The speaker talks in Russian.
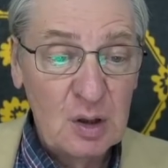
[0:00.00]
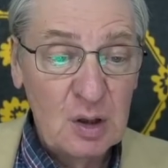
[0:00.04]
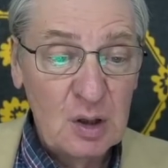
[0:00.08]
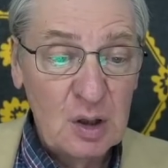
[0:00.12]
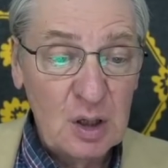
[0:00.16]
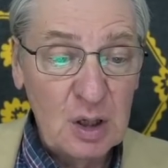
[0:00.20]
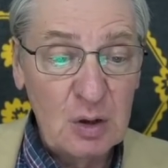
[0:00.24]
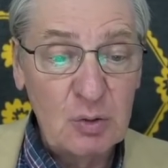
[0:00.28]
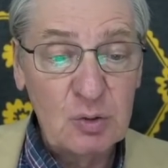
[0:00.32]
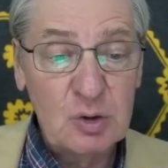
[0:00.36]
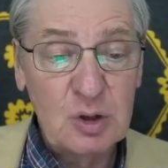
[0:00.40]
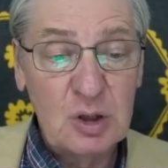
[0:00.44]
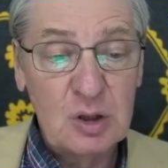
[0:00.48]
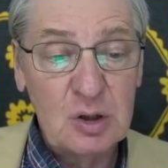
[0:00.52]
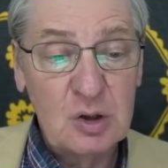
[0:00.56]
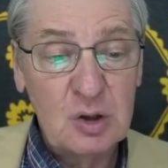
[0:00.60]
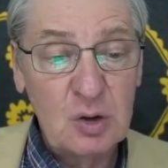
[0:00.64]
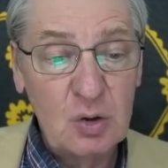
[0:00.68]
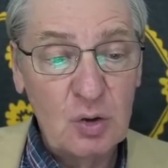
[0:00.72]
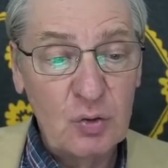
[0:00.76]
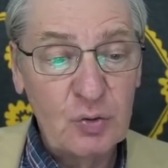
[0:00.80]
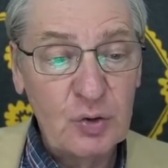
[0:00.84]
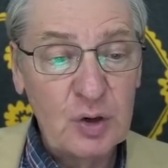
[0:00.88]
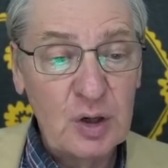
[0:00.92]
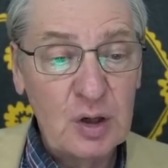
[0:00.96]
Короткая
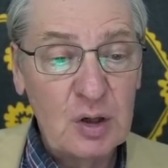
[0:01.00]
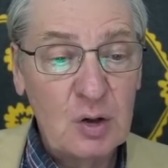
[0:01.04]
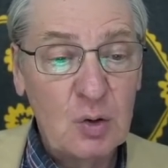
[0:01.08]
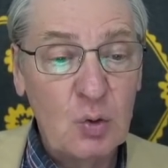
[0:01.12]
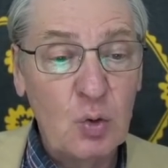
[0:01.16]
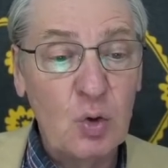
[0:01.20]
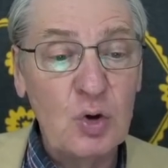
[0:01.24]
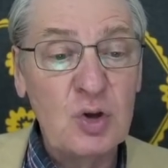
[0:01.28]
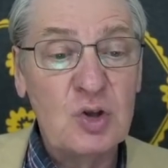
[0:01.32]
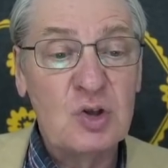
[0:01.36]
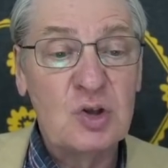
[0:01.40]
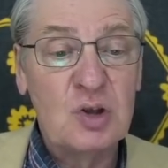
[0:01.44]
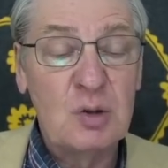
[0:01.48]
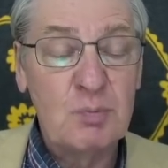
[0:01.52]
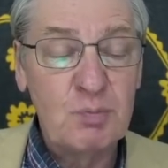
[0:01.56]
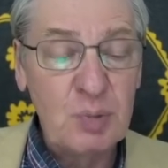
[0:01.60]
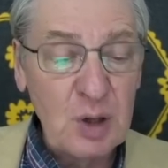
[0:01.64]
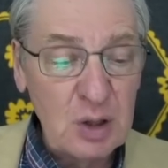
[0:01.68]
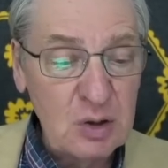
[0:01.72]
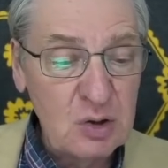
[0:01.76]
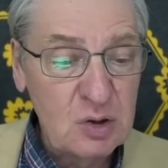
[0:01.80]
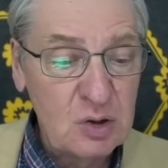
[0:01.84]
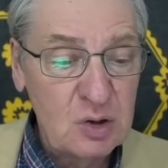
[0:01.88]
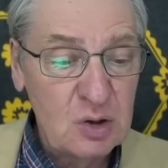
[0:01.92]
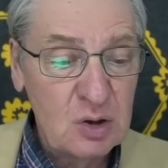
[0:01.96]
рокировка, конь
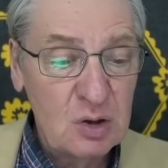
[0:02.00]
c5,